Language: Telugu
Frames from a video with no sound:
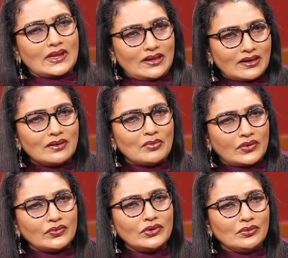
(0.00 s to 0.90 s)
ఎలాగ మా
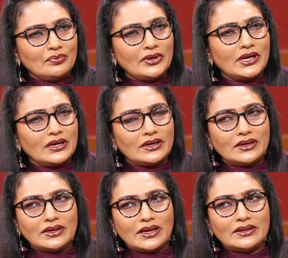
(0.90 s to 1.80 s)
వాళ్ళు
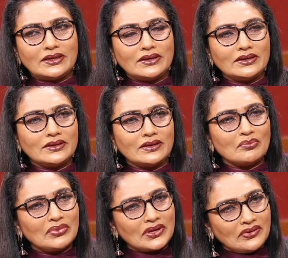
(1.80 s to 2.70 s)
ఒప్పేనేనండి అదండి ఇదండి అప్ప